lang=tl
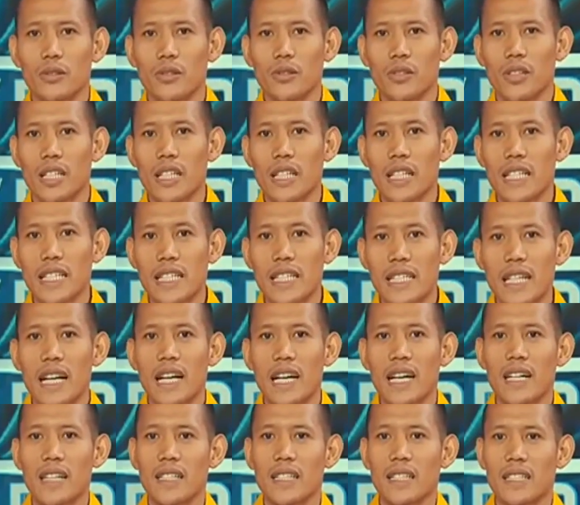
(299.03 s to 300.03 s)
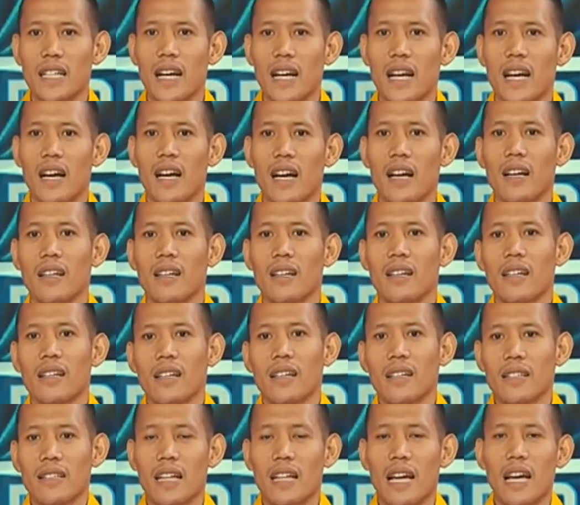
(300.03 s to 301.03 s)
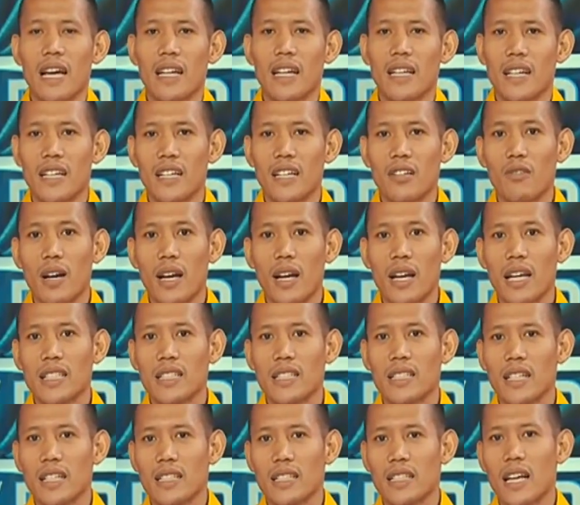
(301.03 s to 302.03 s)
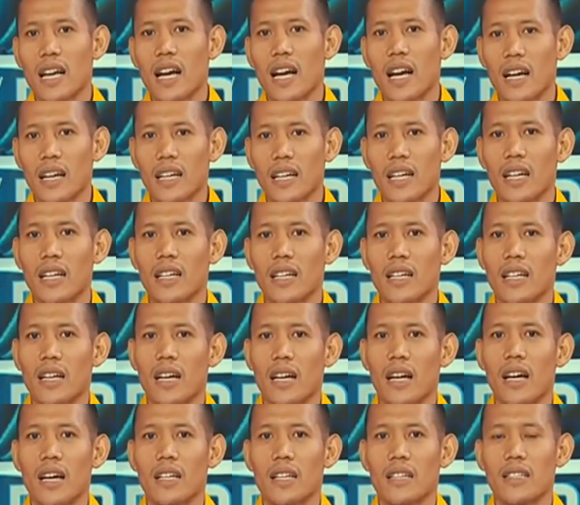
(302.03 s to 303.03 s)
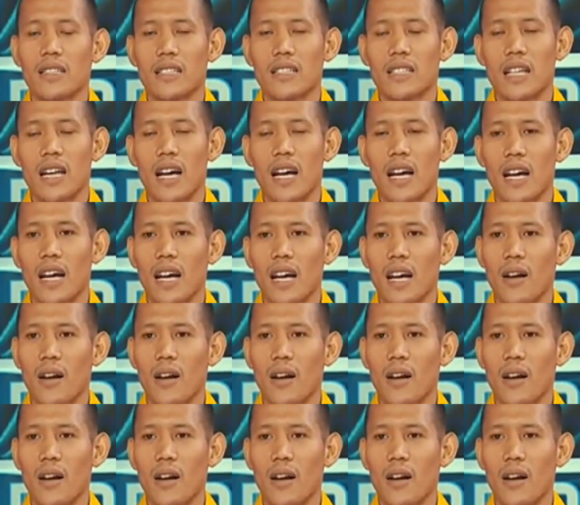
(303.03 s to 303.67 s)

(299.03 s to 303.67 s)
yung Ringstar sa dahil naniwala sila sa akin at sa